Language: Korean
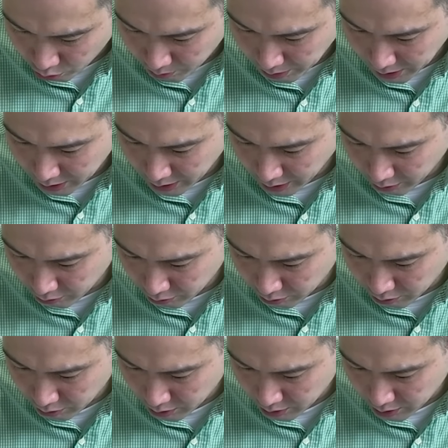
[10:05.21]
돌파를 했고
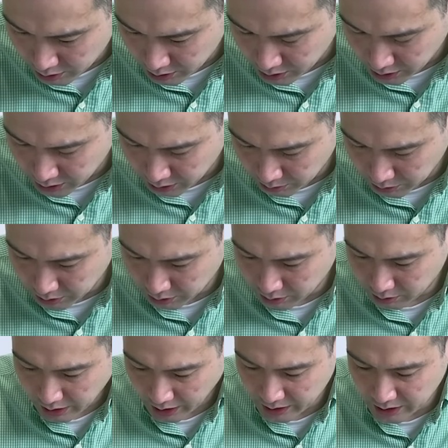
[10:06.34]
지금은
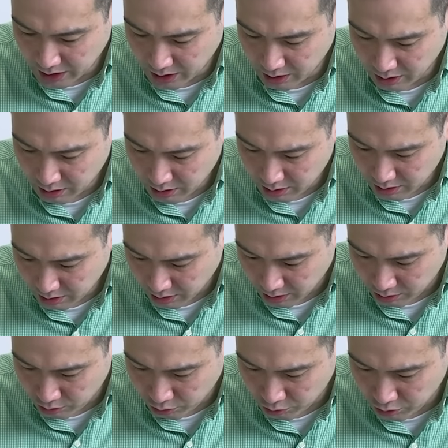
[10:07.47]
단기 예,
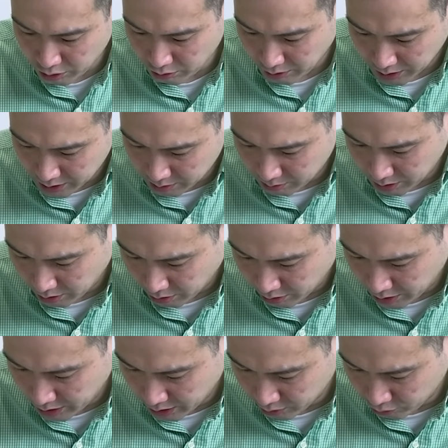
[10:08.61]
조정이 왔습니다.
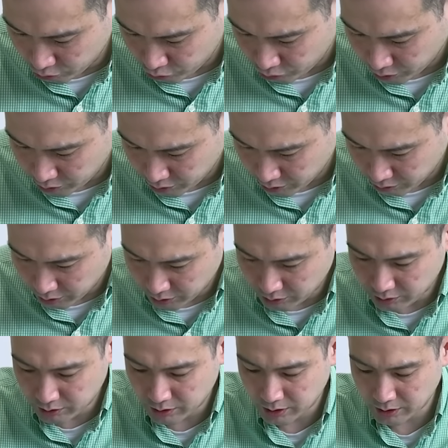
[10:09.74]
거래량도 줄어들었고요.
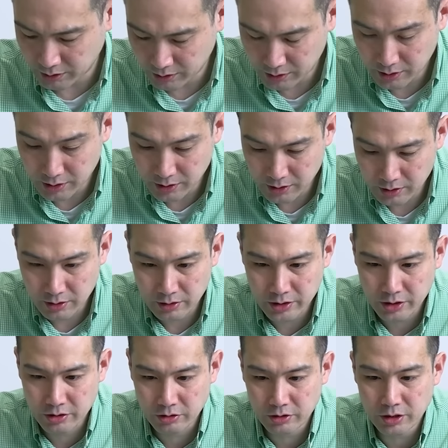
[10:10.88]
예. 근데
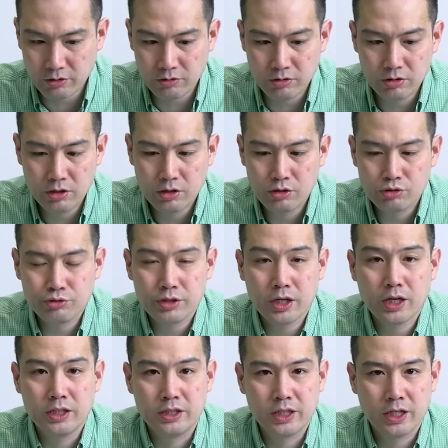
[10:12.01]
그렇다고
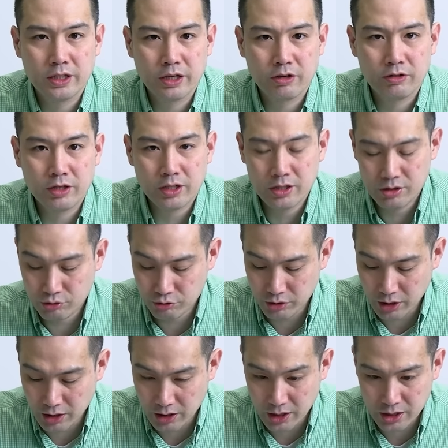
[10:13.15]
추세가 이탈되거나
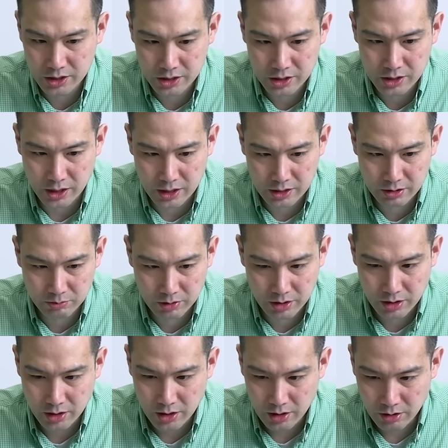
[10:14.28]
추세가 깨지진 않았습니다.
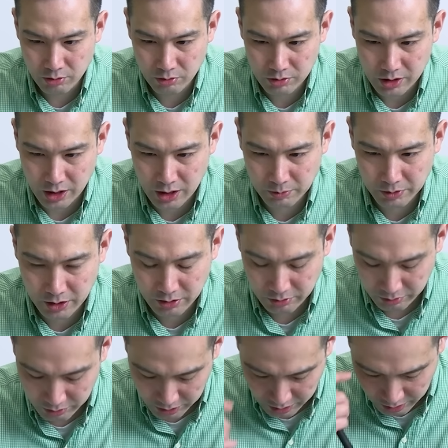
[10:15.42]
이건 자랑
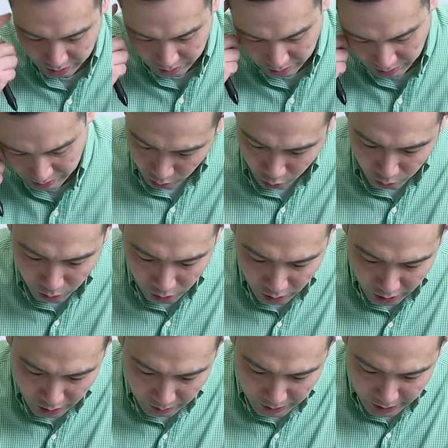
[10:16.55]
테크놀로지인데요.
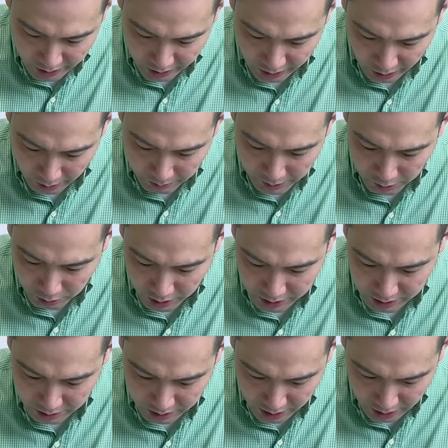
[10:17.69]
공모가 대비 일단 4배
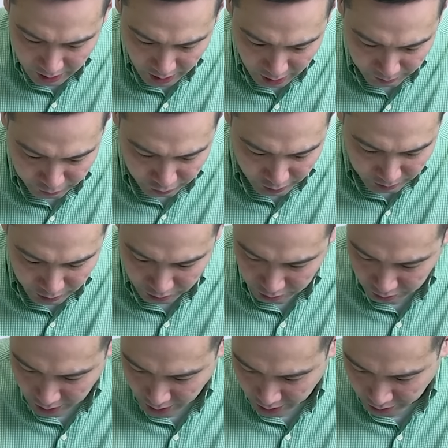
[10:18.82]
올랐어요. 상당히
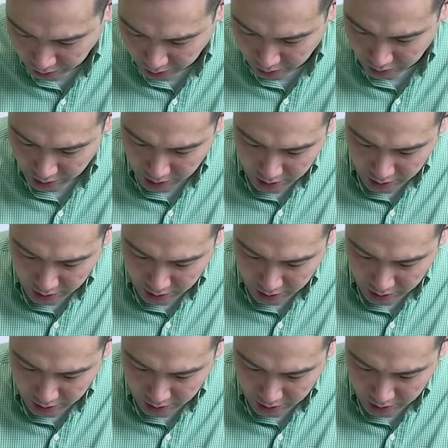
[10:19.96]
부담스러운 가격이에요.